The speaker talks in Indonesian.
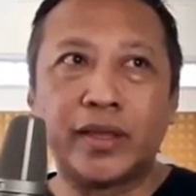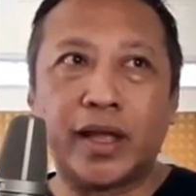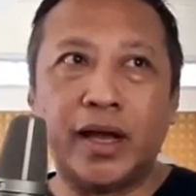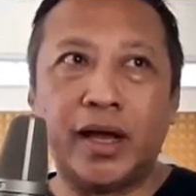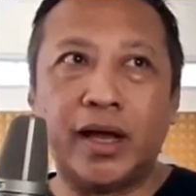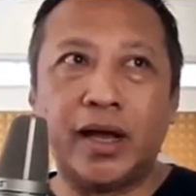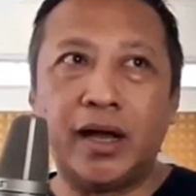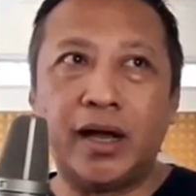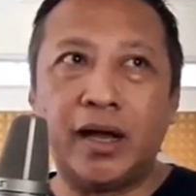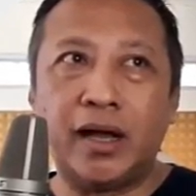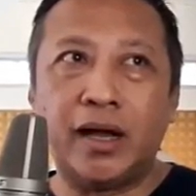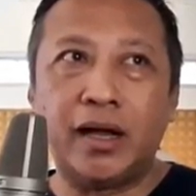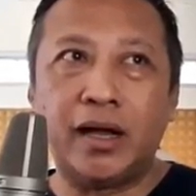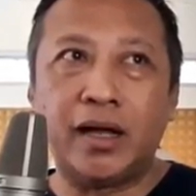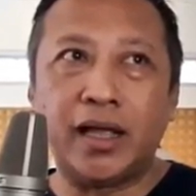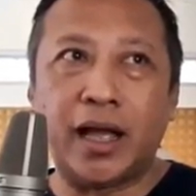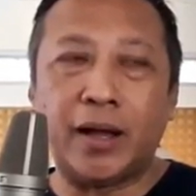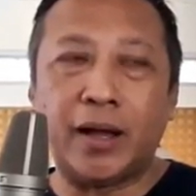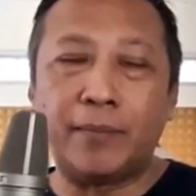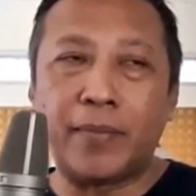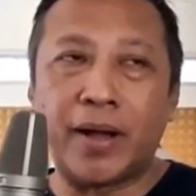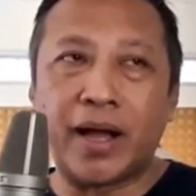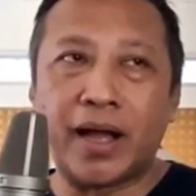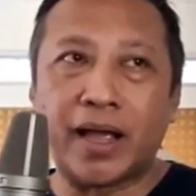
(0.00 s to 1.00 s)
uh,
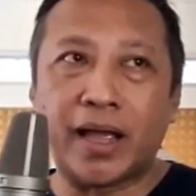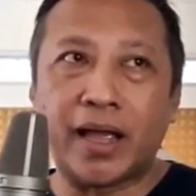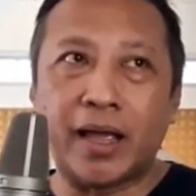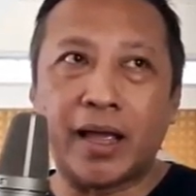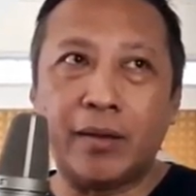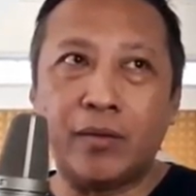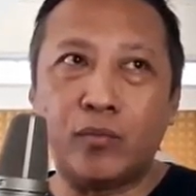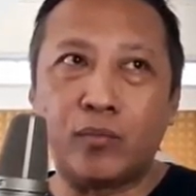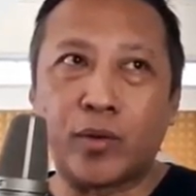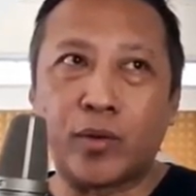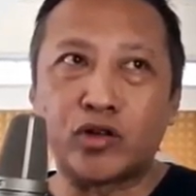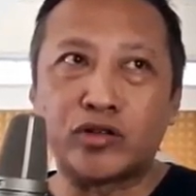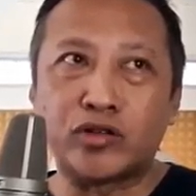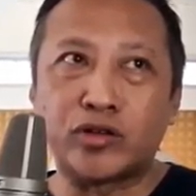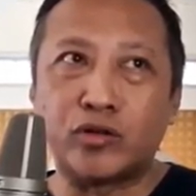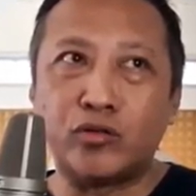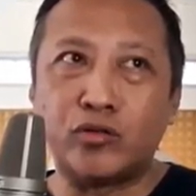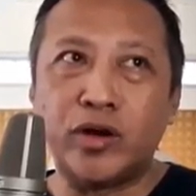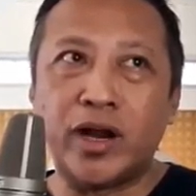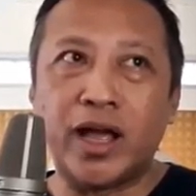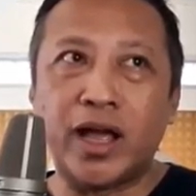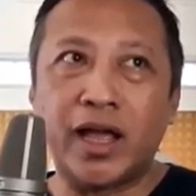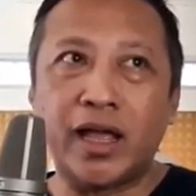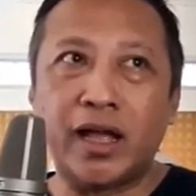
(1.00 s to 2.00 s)
yang pakai
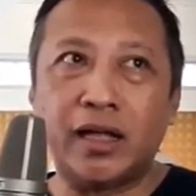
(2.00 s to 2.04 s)
processor udah